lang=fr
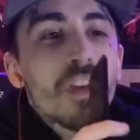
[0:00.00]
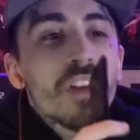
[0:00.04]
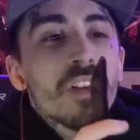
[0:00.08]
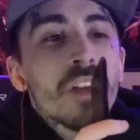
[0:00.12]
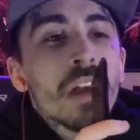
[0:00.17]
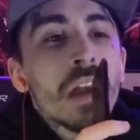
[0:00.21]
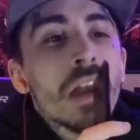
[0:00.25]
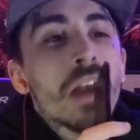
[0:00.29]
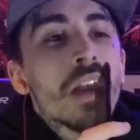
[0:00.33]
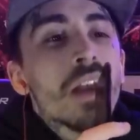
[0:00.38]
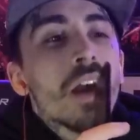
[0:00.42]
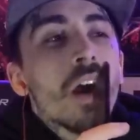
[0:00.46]
mais
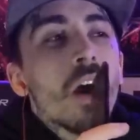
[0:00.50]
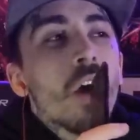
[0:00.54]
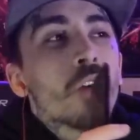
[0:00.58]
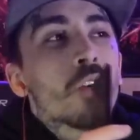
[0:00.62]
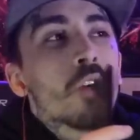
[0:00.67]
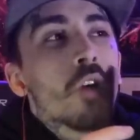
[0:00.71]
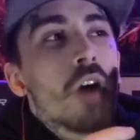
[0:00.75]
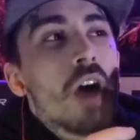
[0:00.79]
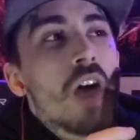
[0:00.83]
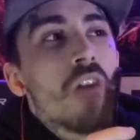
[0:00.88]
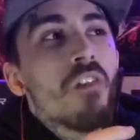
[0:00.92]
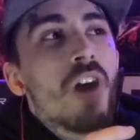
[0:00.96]

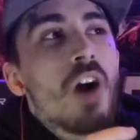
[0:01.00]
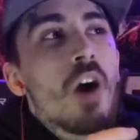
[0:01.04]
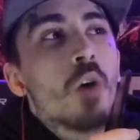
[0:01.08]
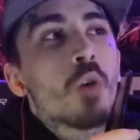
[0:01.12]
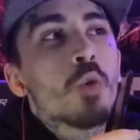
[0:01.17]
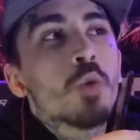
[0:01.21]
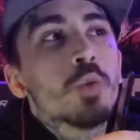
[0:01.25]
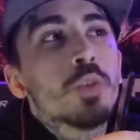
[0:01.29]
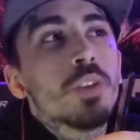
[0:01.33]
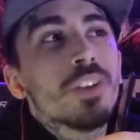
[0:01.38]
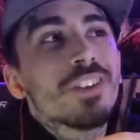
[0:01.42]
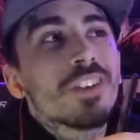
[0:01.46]
encore, avoir un
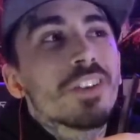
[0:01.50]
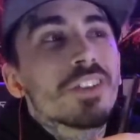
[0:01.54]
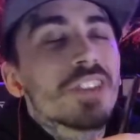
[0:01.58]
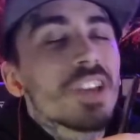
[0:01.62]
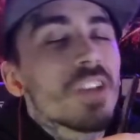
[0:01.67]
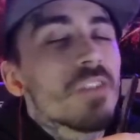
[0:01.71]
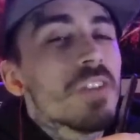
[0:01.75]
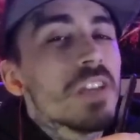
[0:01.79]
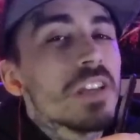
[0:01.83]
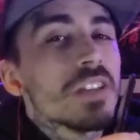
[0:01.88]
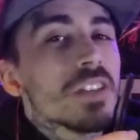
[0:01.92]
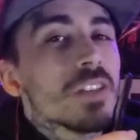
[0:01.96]
couteau et s'en
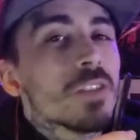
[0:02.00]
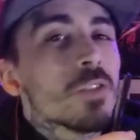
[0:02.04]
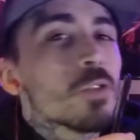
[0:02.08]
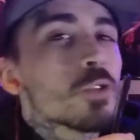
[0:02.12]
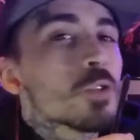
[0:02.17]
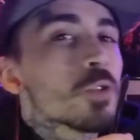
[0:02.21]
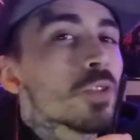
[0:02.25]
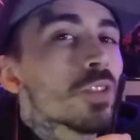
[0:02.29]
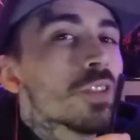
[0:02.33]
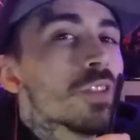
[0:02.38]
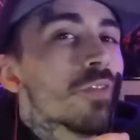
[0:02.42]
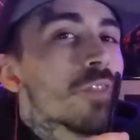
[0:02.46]
servir, c'est deux
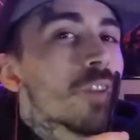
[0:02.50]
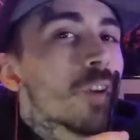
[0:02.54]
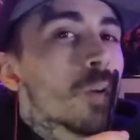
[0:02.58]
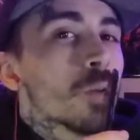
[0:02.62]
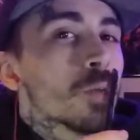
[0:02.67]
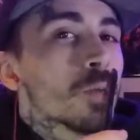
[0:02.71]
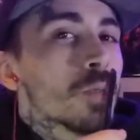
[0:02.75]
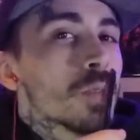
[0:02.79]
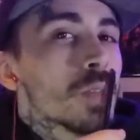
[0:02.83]
choses différentes